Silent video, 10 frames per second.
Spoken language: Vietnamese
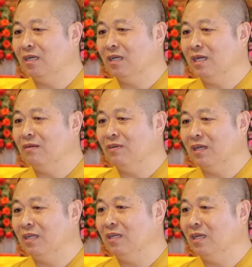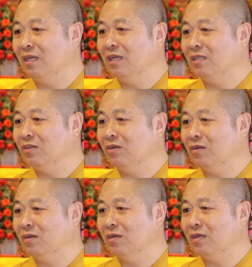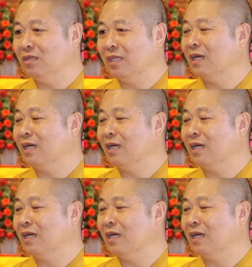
đất và tinh thí cho tặng